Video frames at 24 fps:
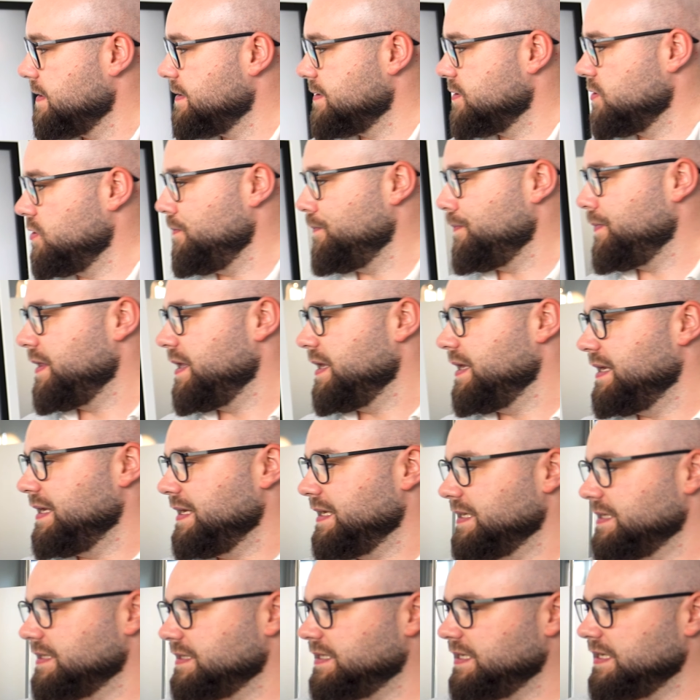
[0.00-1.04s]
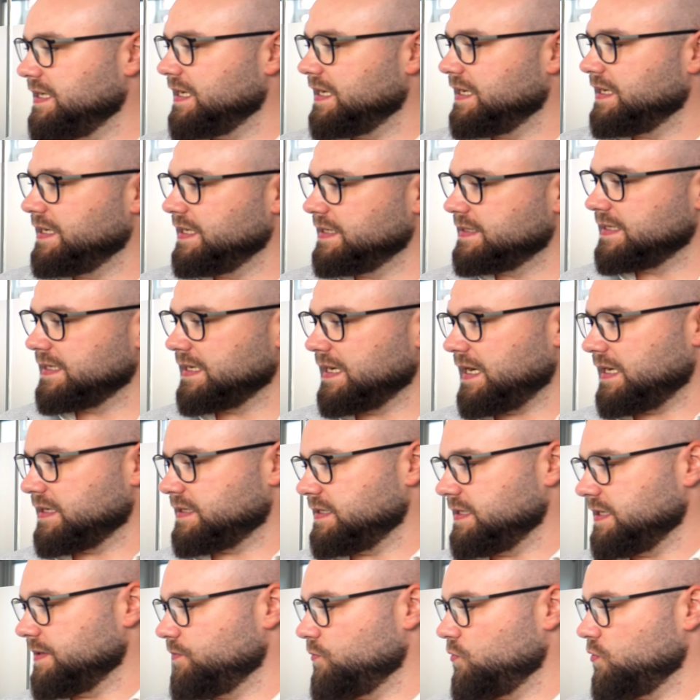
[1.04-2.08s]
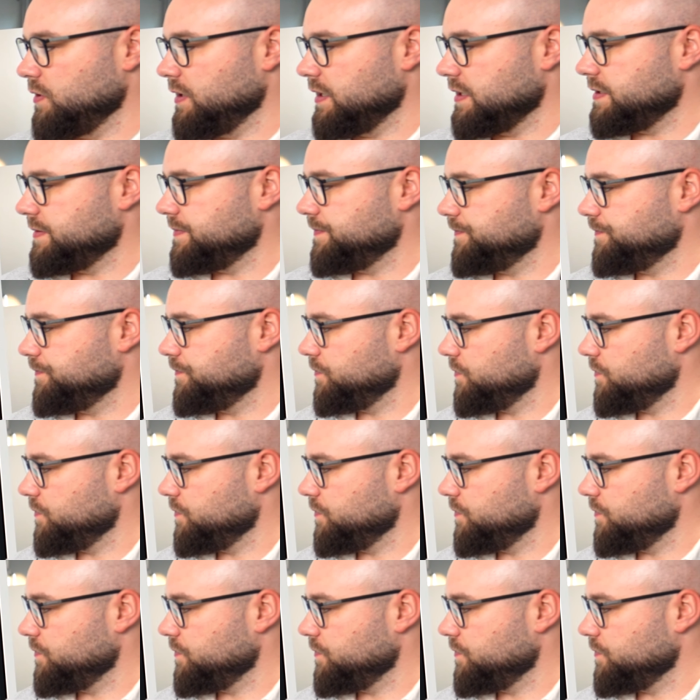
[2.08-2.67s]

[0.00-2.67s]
So die Leasingrate im Monat.